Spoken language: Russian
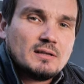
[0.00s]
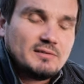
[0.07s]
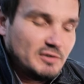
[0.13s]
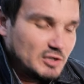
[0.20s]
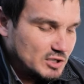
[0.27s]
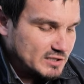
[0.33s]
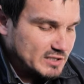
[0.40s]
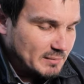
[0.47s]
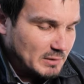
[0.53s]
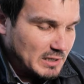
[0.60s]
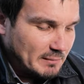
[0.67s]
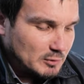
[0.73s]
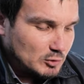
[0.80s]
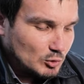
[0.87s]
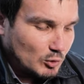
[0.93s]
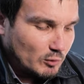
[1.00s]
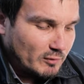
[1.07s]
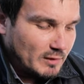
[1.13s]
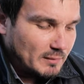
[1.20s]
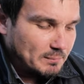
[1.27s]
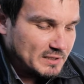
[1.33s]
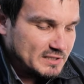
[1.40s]
2
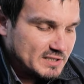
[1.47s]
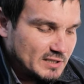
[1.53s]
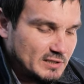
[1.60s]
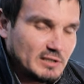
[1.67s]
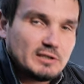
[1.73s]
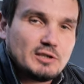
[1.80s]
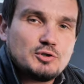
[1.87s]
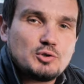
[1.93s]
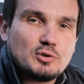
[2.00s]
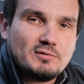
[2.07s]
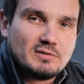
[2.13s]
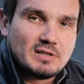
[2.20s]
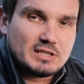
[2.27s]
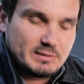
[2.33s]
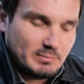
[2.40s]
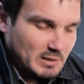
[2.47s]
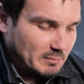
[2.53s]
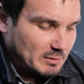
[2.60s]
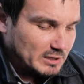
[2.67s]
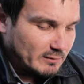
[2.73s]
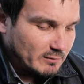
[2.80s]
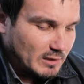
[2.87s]
6-миллиметровые пластины, это еще 12
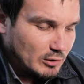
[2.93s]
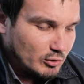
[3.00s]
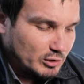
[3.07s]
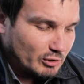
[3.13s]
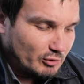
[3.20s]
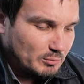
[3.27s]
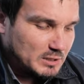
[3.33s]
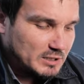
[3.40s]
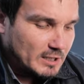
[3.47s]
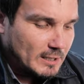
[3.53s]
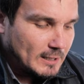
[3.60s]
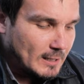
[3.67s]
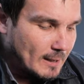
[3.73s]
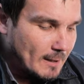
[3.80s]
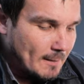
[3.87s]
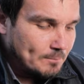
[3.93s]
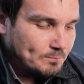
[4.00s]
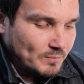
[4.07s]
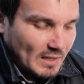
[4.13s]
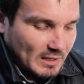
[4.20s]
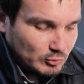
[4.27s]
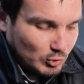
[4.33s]
миллиметров каленого металла,
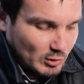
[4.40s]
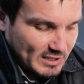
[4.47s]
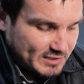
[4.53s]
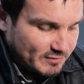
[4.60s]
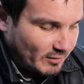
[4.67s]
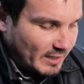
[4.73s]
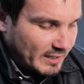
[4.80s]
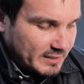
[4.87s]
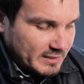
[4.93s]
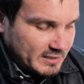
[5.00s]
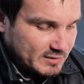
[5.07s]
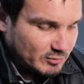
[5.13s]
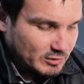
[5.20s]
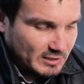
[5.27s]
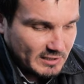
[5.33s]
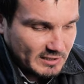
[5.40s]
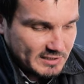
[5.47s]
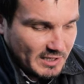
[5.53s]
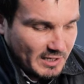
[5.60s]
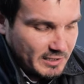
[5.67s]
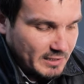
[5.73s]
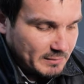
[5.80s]
которая сварена с вот этой
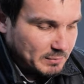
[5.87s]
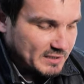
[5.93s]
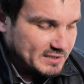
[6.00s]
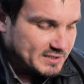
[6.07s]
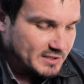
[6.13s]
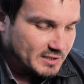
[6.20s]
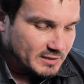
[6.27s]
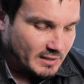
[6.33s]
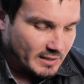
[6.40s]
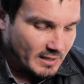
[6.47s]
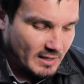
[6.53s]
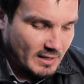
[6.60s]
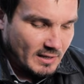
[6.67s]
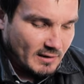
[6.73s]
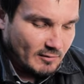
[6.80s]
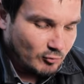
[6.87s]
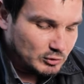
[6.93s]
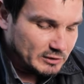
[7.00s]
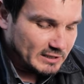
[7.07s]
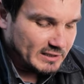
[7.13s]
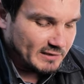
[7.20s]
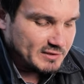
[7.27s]
средней пластиной.
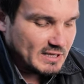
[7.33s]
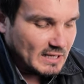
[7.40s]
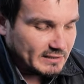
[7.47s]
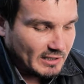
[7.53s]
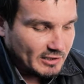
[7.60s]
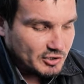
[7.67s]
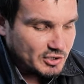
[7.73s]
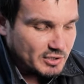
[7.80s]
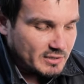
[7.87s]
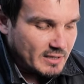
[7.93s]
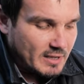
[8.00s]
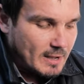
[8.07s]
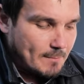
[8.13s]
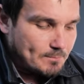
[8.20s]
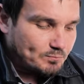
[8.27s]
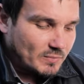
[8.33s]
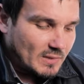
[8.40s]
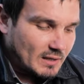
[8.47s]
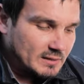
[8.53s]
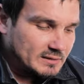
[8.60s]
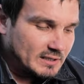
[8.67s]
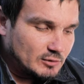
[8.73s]
Вот эта вся толщина,
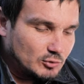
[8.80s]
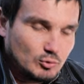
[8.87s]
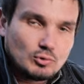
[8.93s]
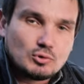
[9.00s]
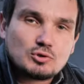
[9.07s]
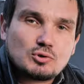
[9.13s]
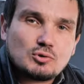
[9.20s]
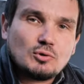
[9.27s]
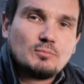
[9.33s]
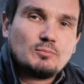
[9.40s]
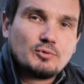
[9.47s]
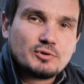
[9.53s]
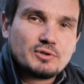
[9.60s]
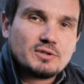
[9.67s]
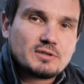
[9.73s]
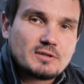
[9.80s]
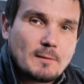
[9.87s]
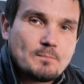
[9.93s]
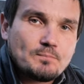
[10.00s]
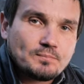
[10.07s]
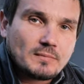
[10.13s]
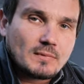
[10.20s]
это то, что будет
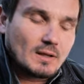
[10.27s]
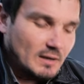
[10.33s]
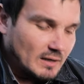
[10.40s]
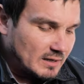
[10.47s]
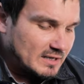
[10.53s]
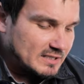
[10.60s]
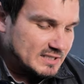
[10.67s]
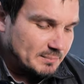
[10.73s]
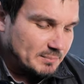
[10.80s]
как раз